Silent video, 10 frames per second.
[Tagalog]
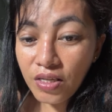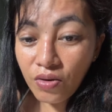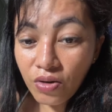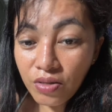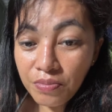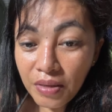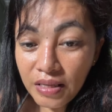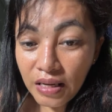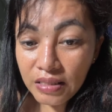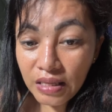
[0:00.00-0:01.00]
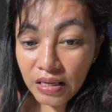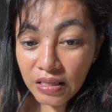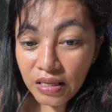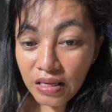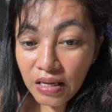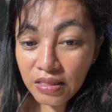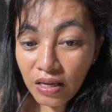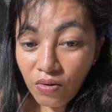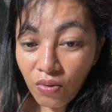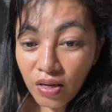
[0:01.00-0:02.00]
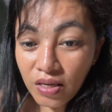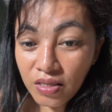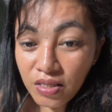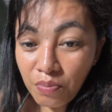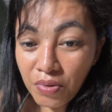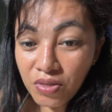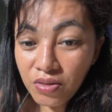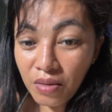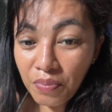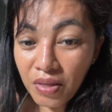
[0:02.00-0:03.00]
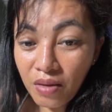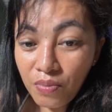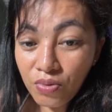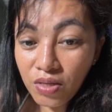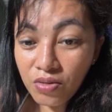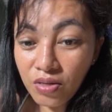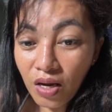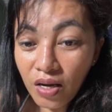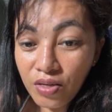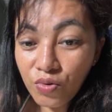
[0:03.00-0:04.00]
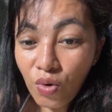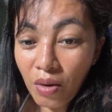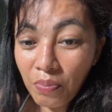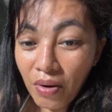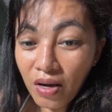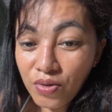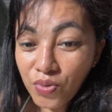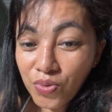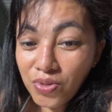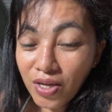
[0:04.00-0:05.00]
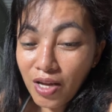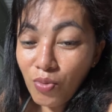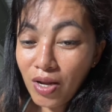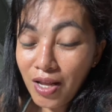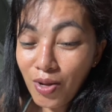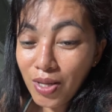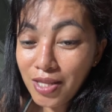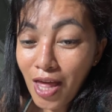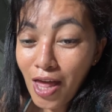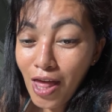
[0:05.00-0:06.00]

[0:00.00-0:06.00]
Tinuod man na tanan kay kita ko ana niya sa personal pinay beauty kaayo gwapa ano guna kay wala